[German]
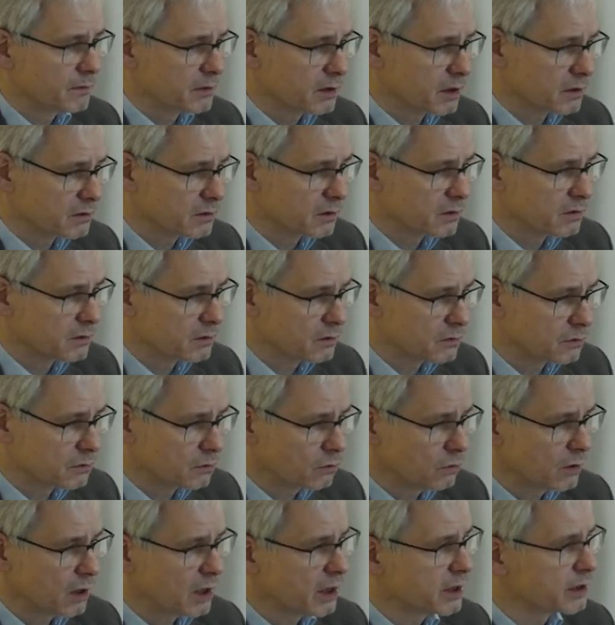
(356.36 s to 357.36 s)
das ist
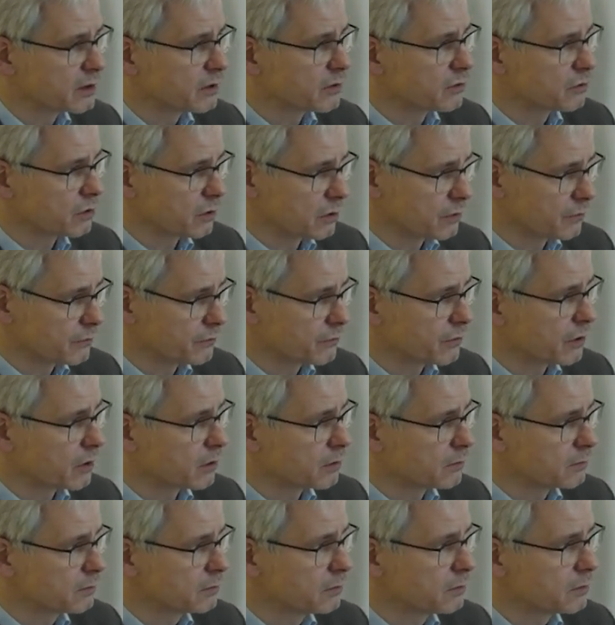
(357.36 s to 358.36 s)
so eine tolle
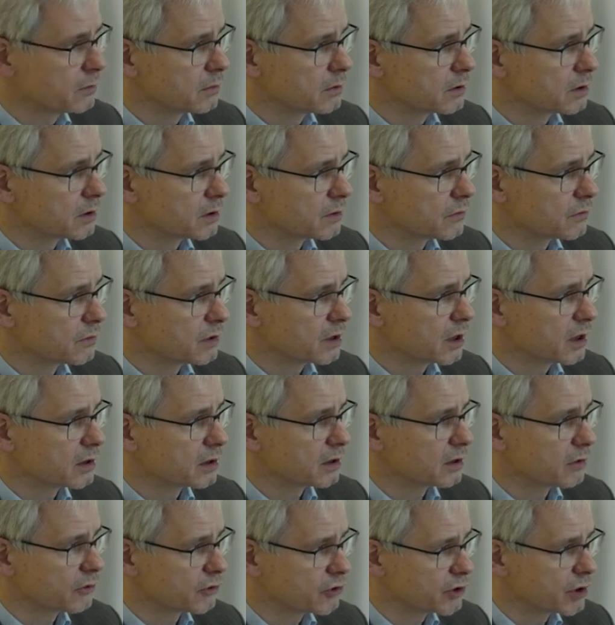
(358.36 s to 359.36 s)
Form, sich
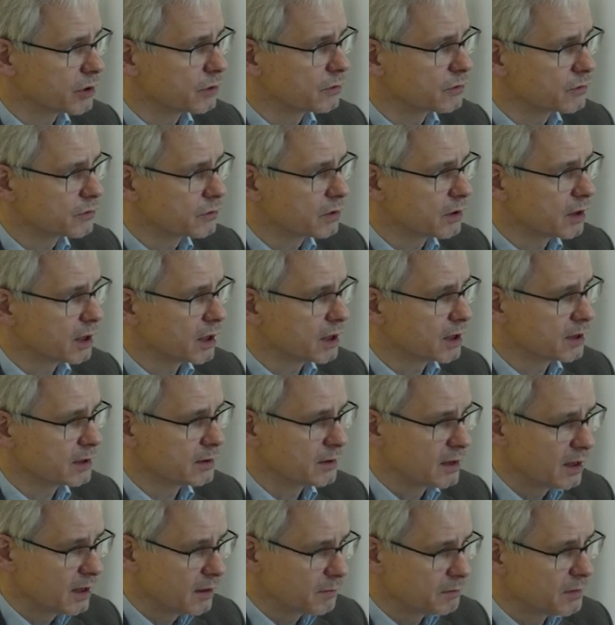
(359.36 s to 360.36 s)
einer Ausstellung zu
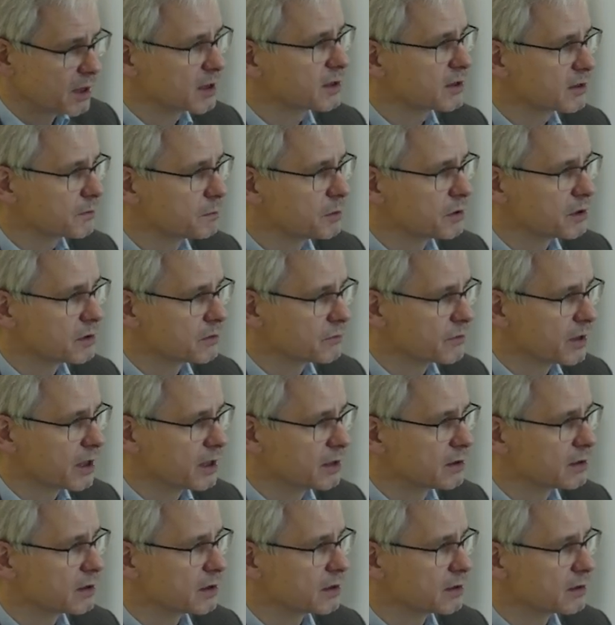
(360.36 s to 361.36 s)
nähern, macht das bitte
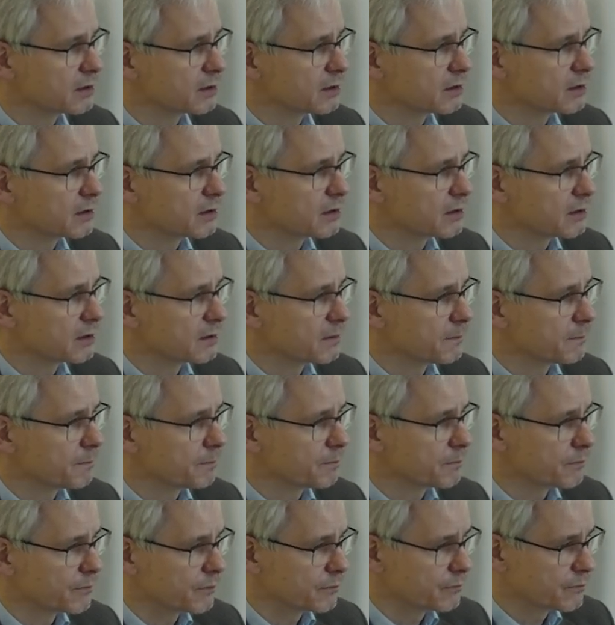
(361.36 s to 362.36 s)
weiter. Mhm.
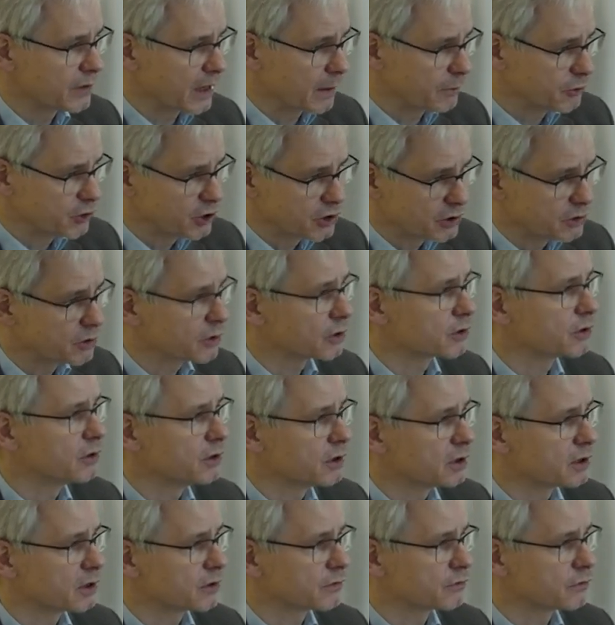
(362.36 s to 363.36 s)
Ähm, verabschiedet euch nicht